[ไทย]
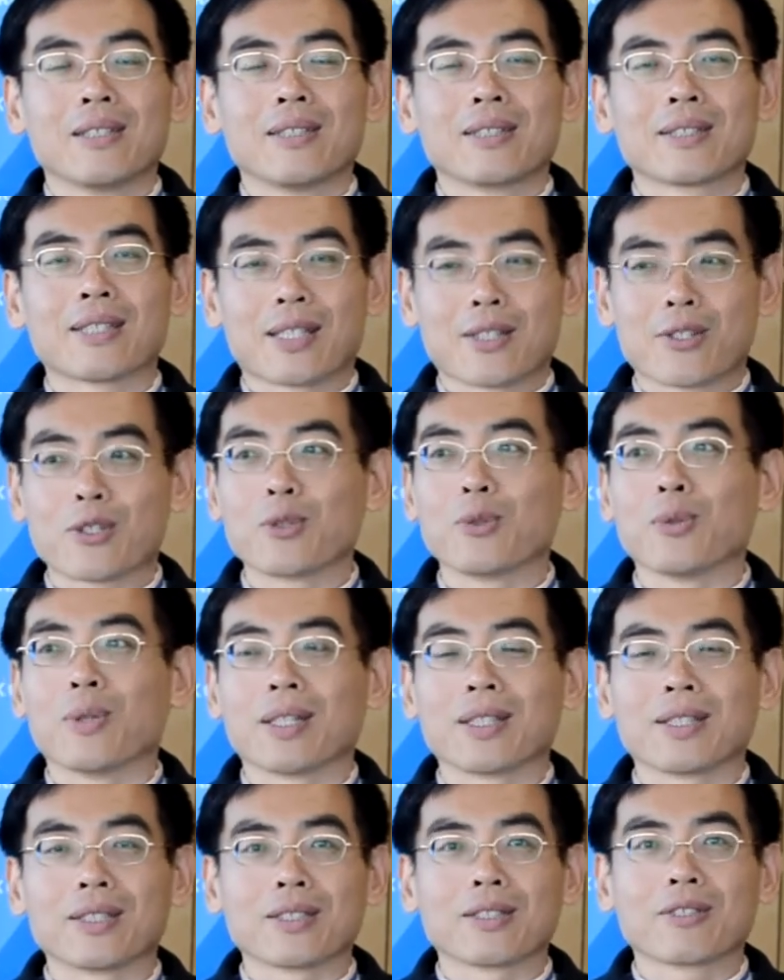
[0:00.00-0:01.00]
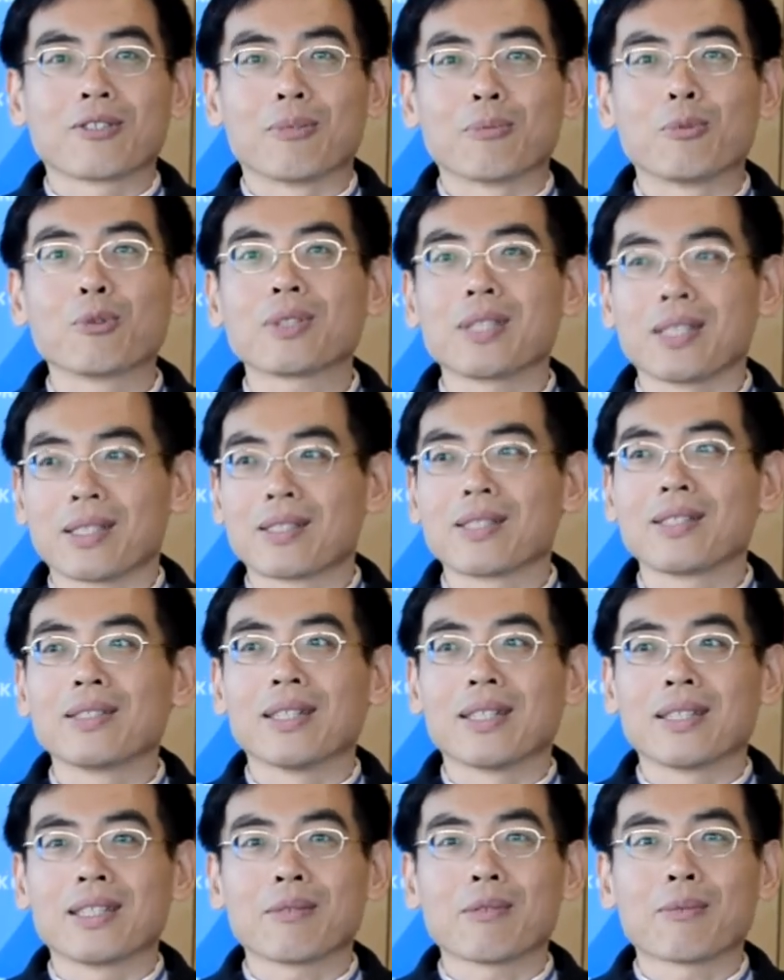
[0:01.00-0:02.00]
สัดส่วนของผู้ติดเชื้อ
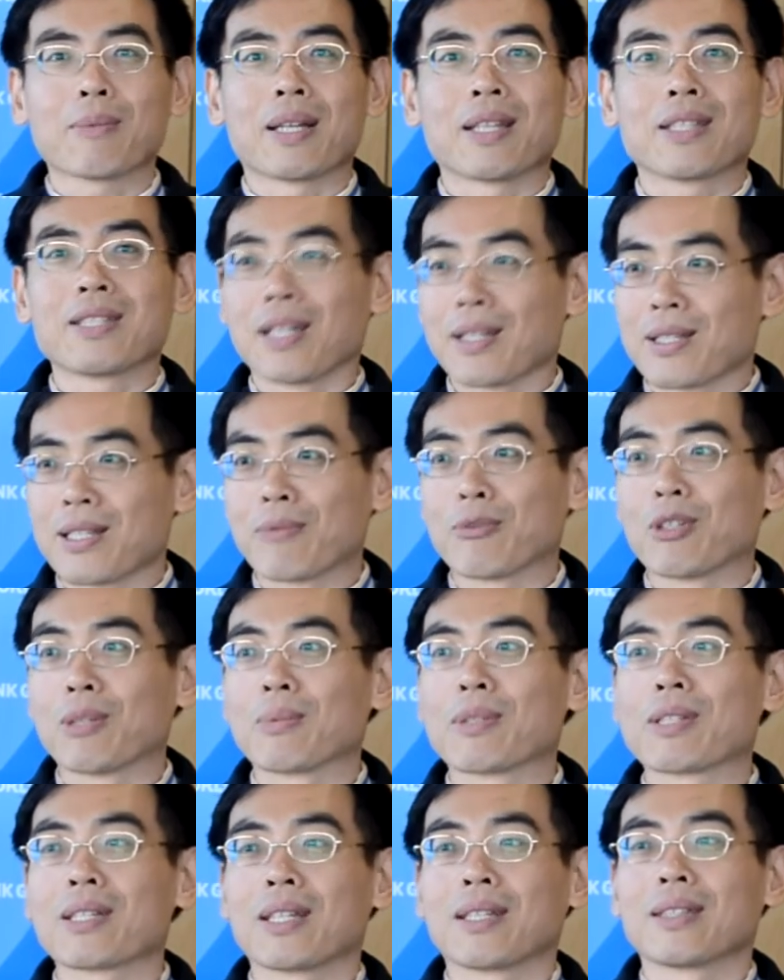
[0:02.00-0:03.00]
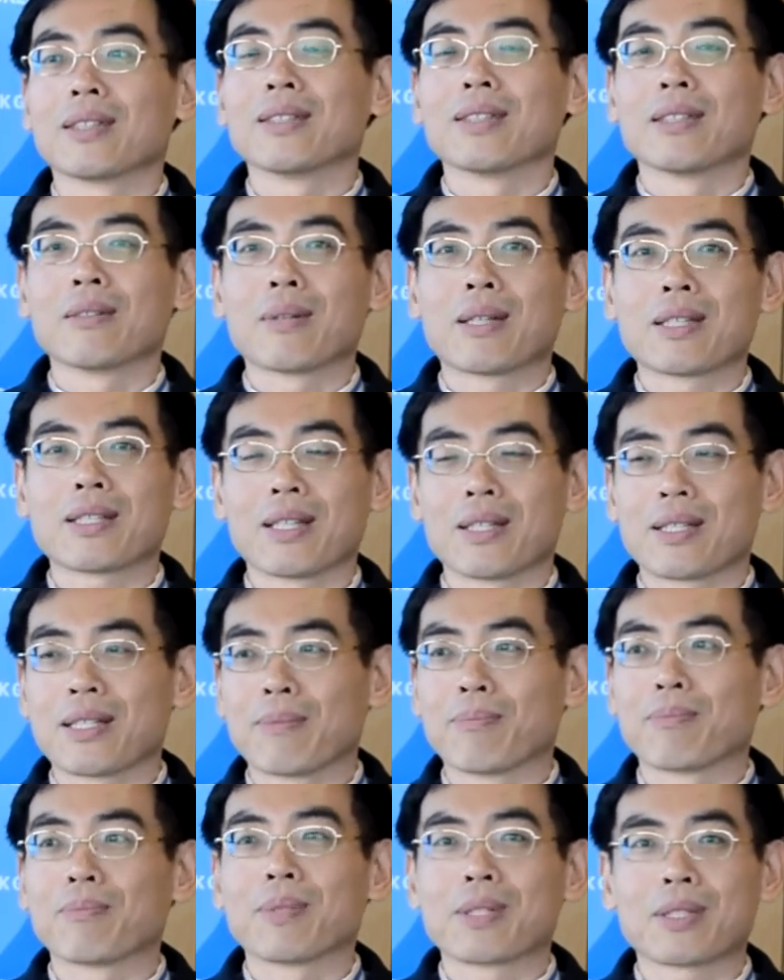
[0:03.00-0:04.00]
ในประมาณ 70กว่าเปอร์เซ็นต์โดยประมาณิบ
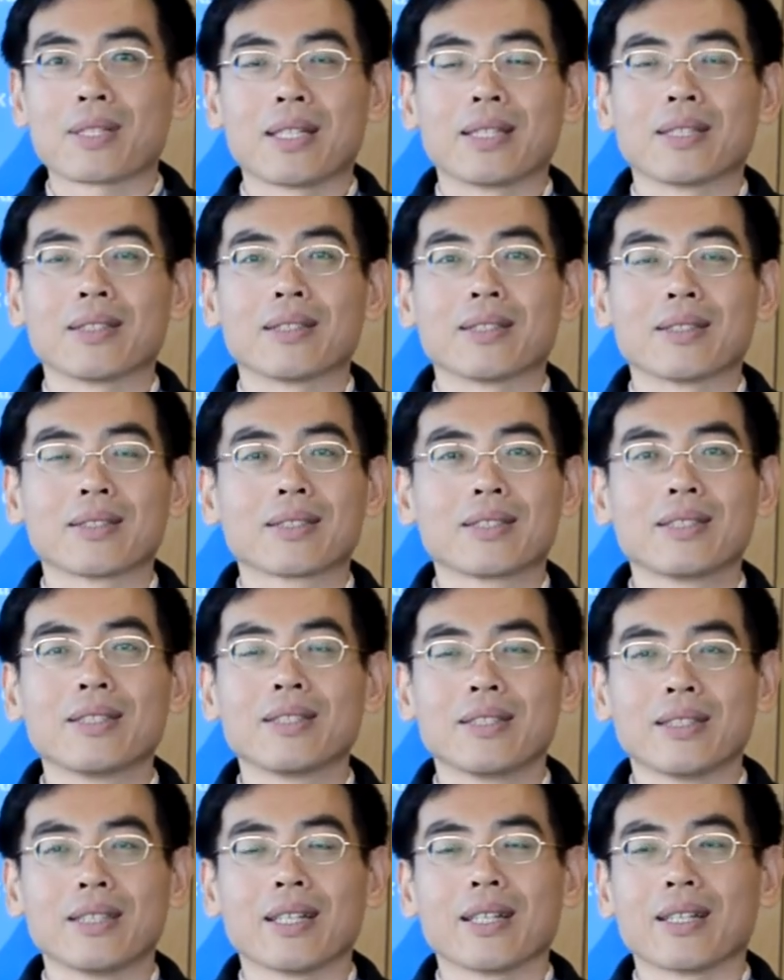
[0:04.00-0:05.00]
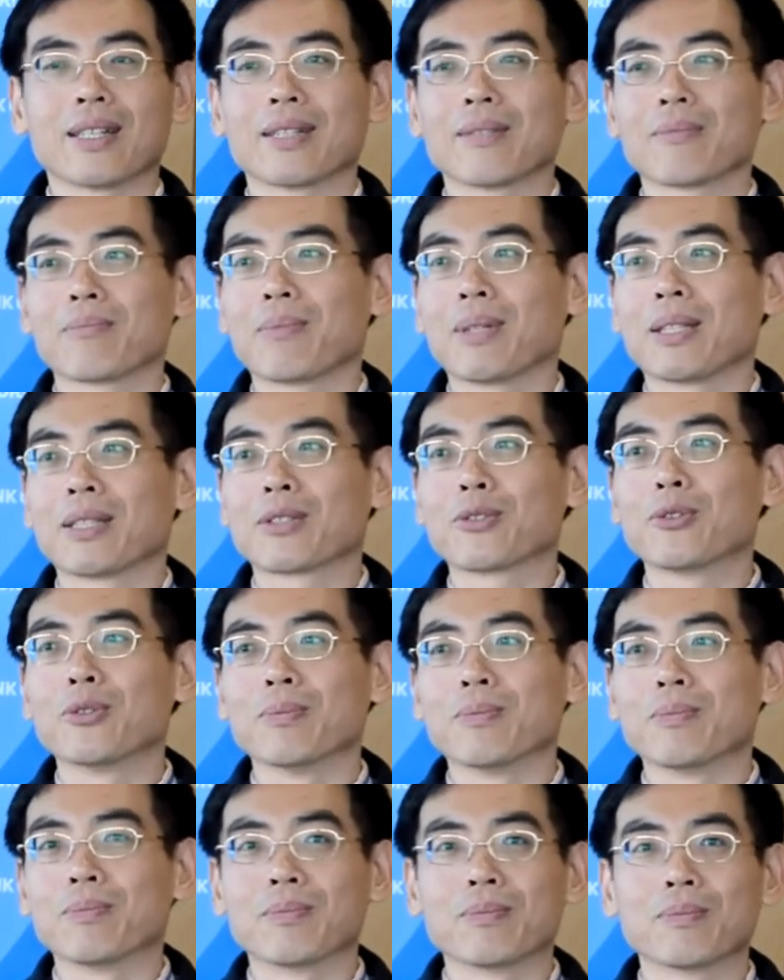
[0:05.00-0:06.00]
เปอร์เซ็นต์ขึ้นเนี่ยเป็นกลุ่ม
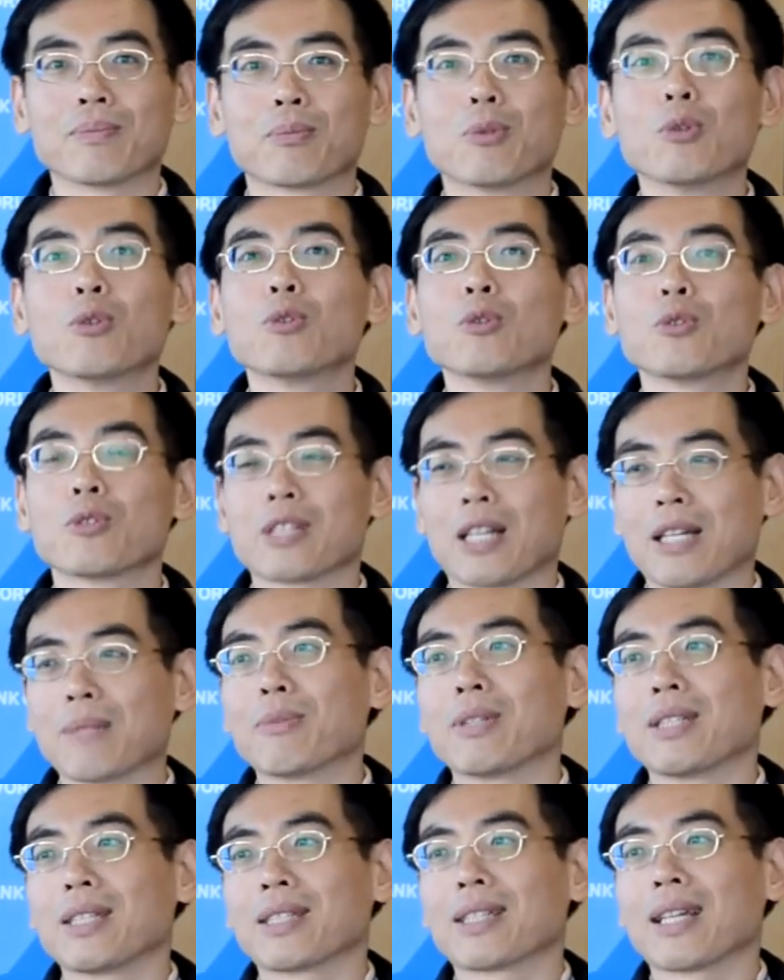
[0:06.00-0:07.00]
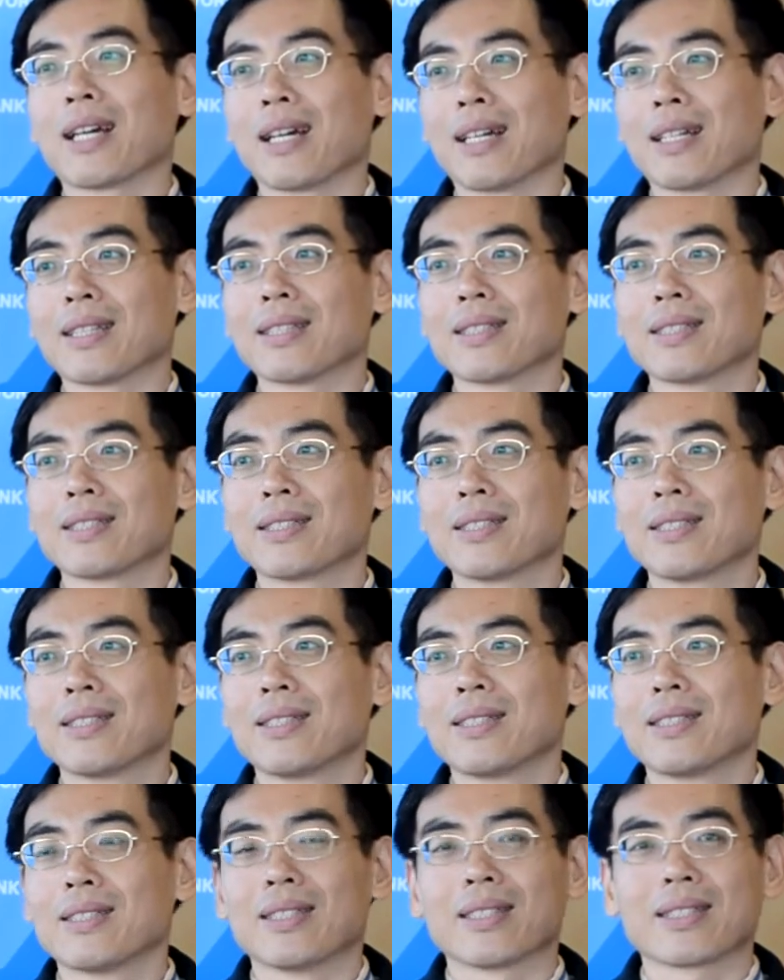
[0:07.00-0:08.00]
ผู้ใช้บริการ
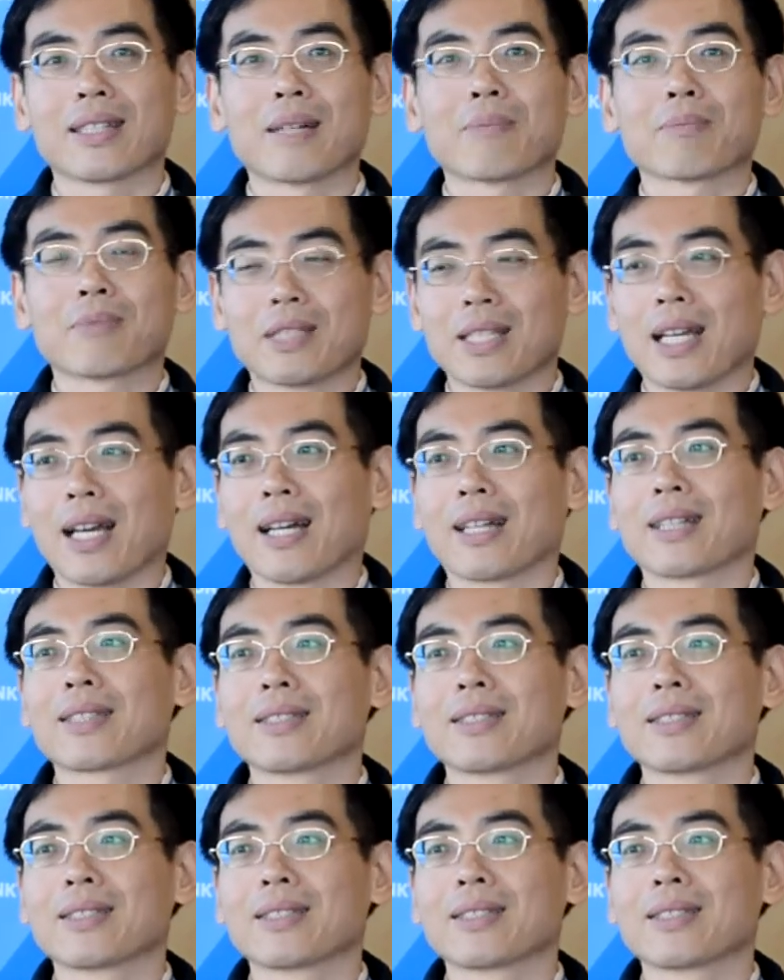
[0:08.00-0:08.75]
นะครับจาก